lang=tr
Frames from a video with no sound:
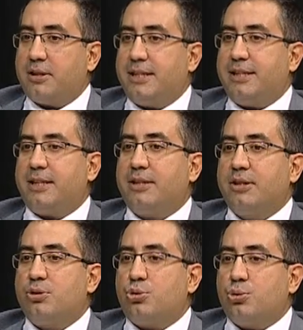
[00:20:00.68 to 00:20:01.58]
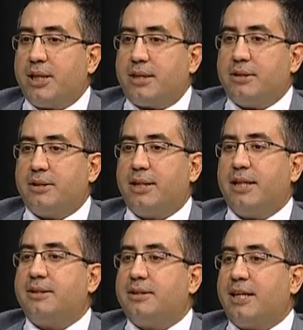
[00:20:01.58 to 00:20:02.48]
yine sürekli
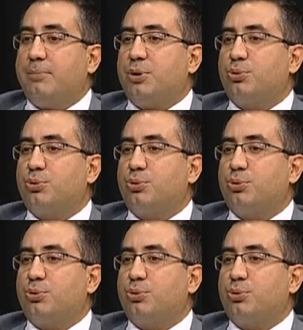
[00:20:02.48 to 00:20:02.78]
edilgen bir